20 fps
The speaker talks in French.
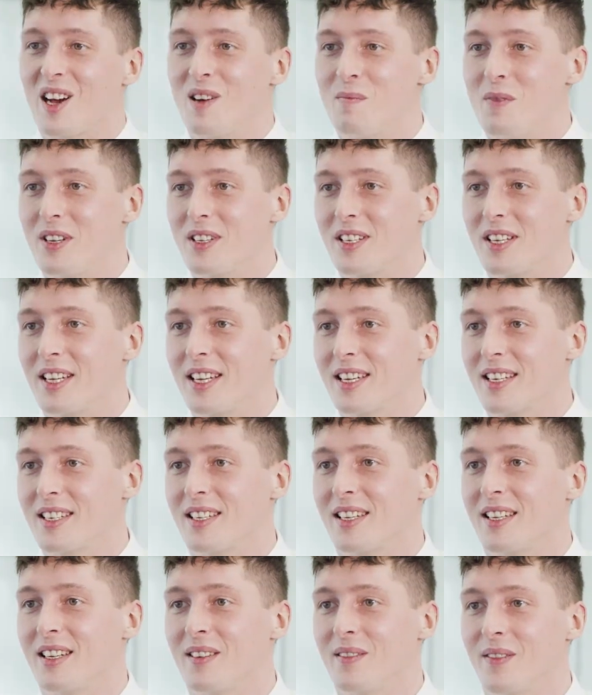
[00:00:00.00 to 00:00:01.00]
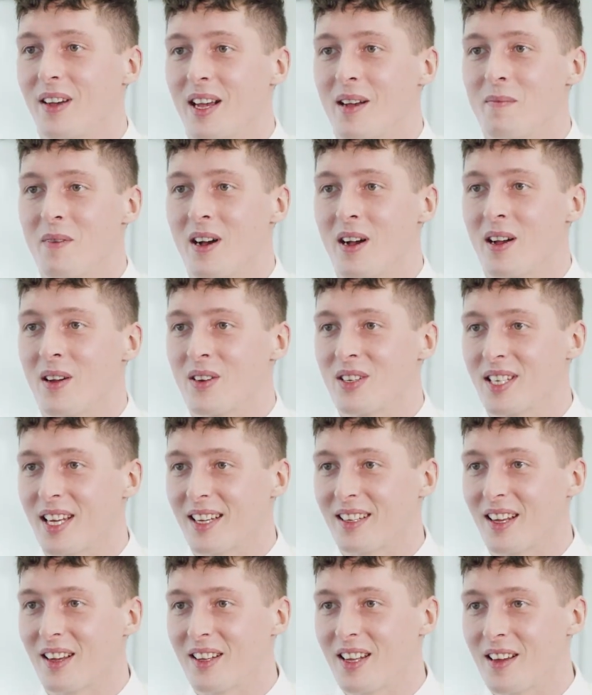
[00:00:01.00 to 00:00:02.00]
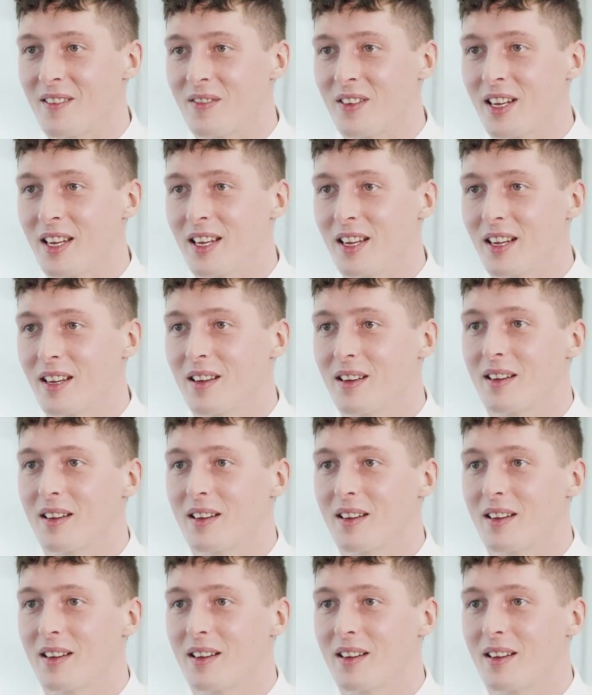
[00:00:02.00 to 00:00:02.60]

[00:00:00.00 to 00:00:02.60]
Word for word: robotique, c'est vraiment un secteur d'avenir.